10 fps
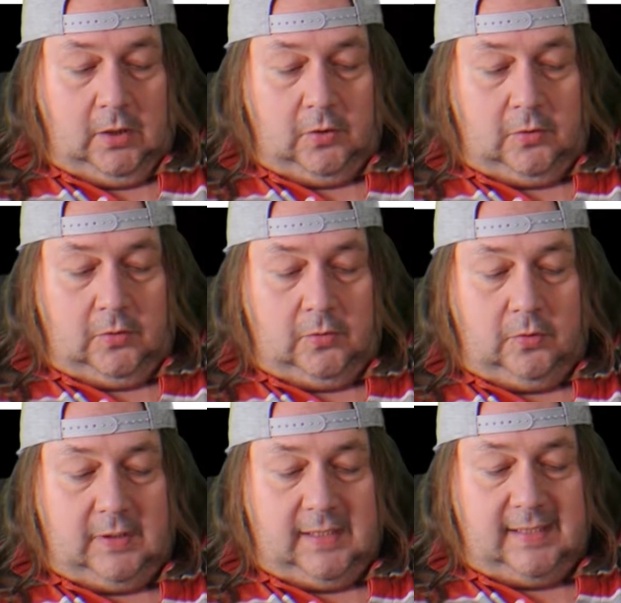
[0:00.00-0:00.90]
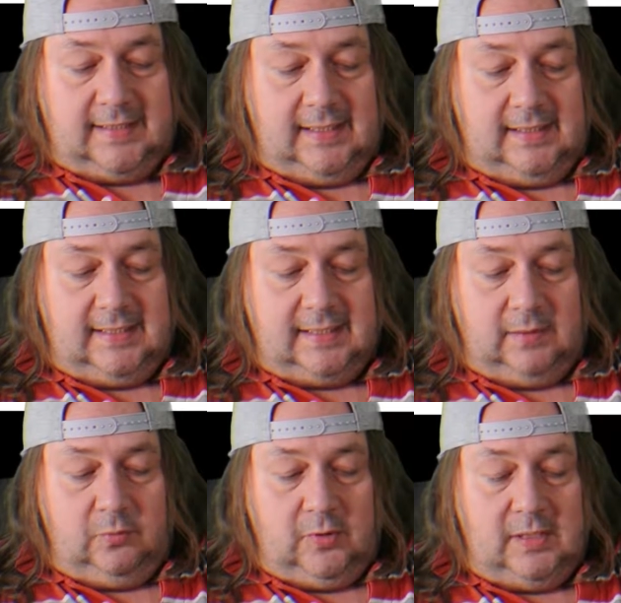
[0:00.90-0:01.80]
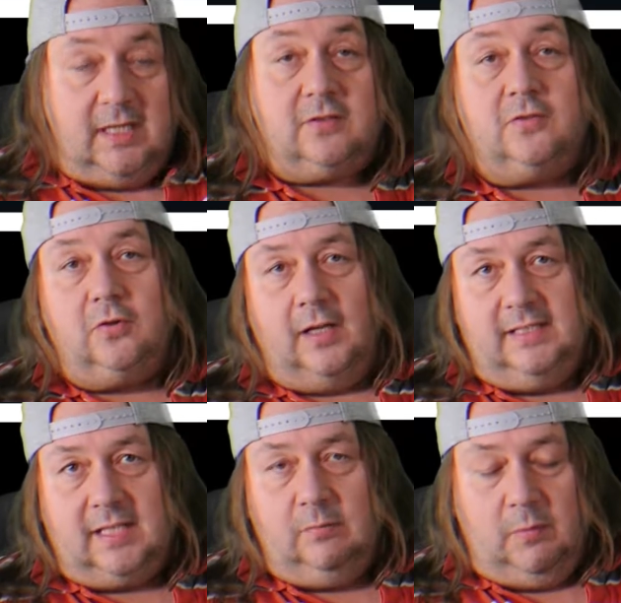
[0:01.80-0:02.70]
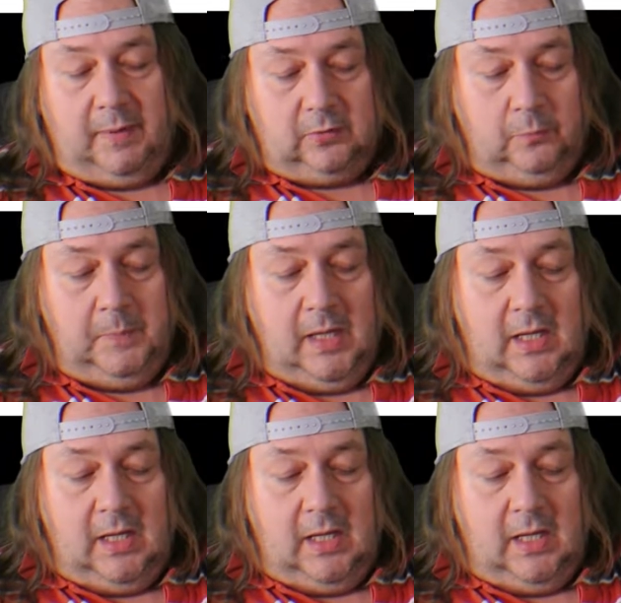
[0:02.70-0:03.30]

Euh, et c'est distribué, et ce sera distribué pardon,